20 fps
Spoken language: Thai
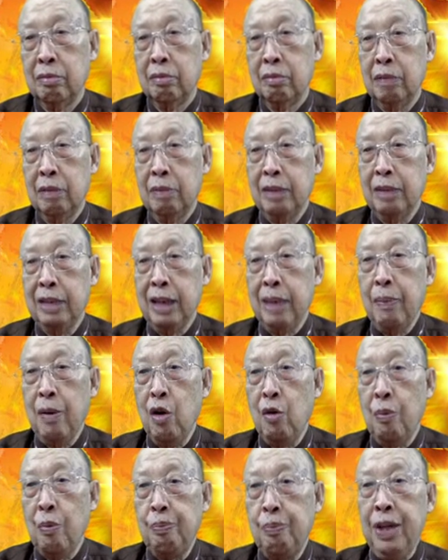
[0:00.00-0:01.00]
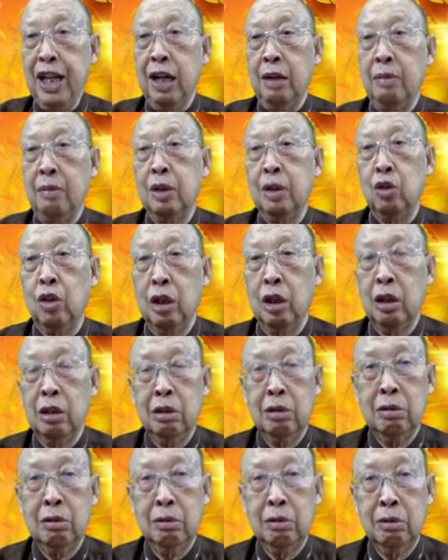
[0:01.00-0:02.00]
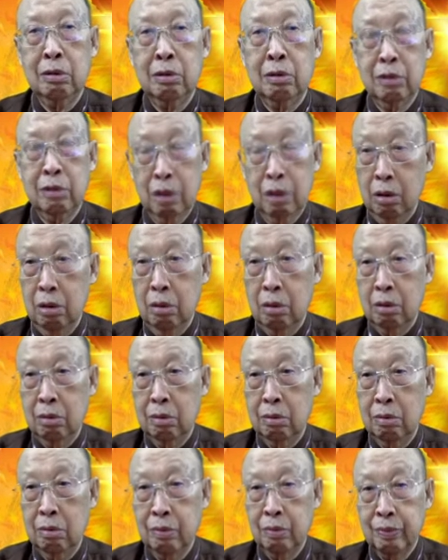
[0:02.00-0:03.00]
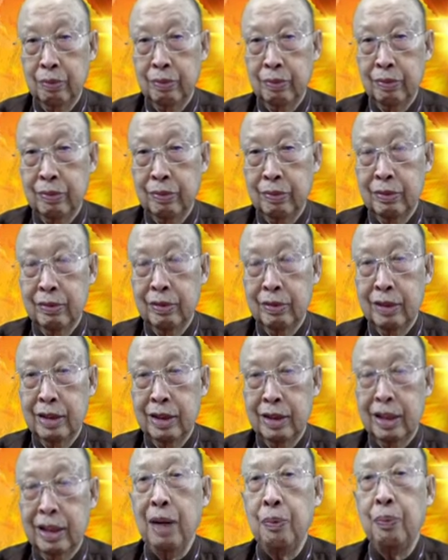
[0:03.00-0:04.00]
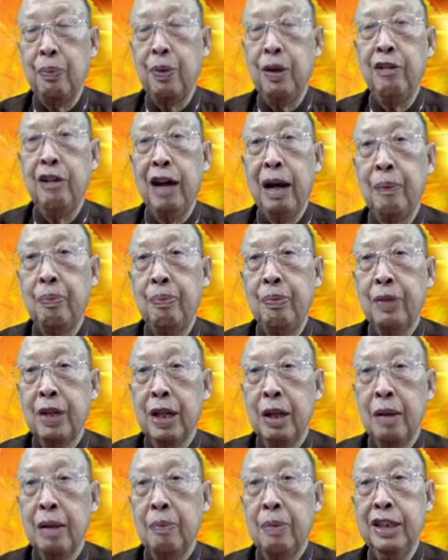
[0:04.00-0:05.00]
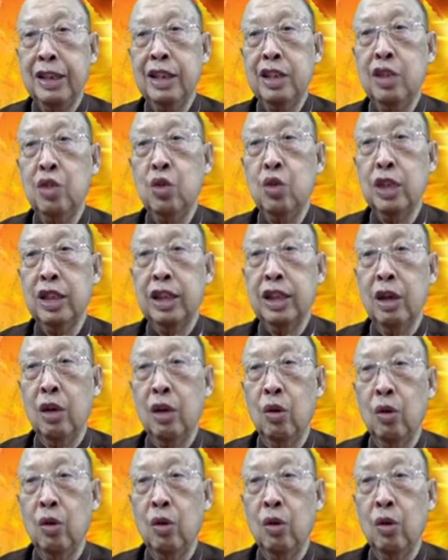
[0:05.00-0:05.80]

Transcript: มันมาจับเขาเปี้ยมันตัวเนาะฉะนั้นเพื่อนว่า พระเยซูคริสต์เจ้า